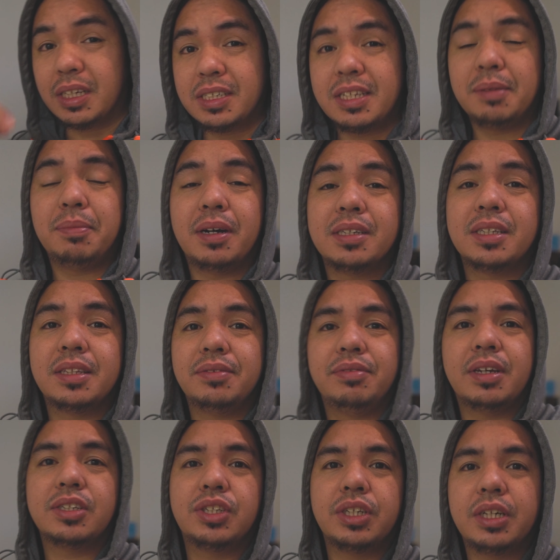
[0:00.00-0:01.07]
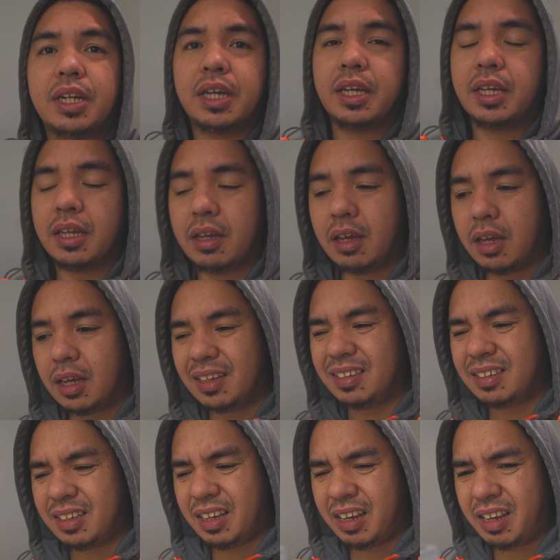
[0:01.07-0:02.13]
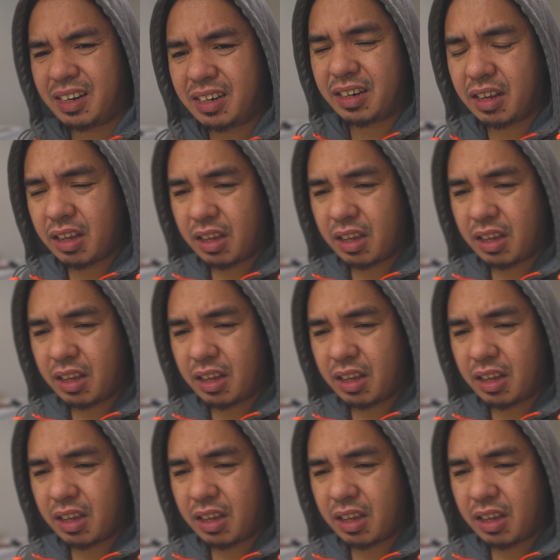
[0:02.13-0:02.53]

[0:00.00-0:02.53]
tested positive yesterday and